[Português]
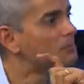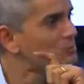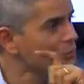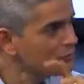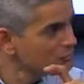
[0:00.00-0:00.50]

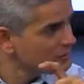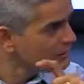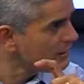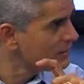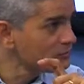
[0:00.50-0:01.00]
por
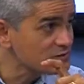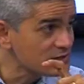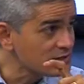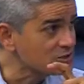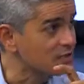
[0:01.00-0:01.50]
ordenha, ou
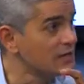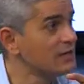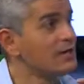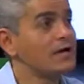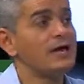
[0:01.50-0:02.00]
seja, é,
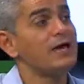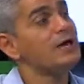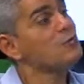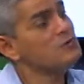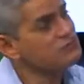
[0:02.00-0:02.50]
muito pouco.
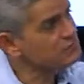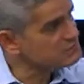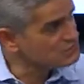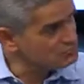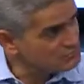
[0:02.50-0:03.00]
é um
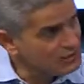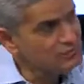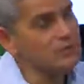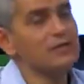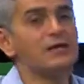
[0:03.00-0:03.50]

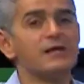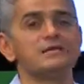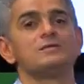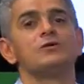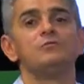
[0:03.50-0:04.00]
investimento em
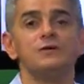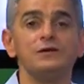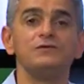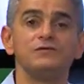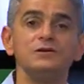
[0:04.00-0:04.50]
relação ao
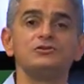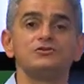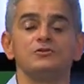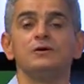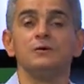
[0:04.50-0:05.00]

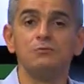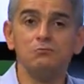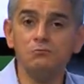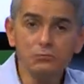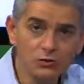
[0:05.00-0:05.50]
benefício
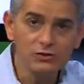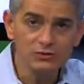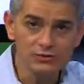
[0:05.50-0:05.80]
muito